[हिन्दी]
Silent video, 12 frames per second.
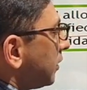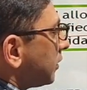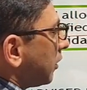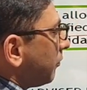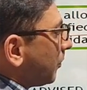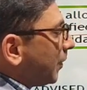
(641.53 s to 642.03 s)

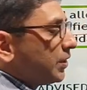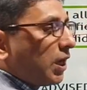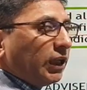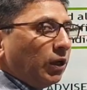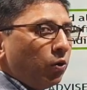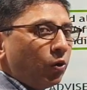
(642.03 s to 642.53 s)
सर्वर पे
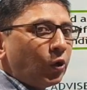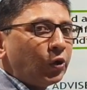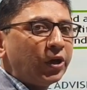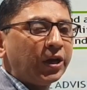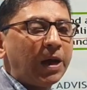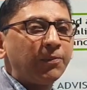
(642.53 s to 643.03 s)
ज़्यादा लोड हो
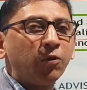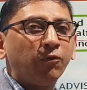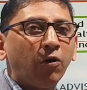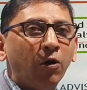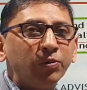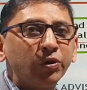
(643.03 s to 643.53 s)
जाए और आपको
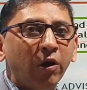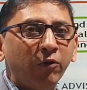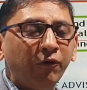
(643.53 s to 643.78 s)
फॉर्म जो है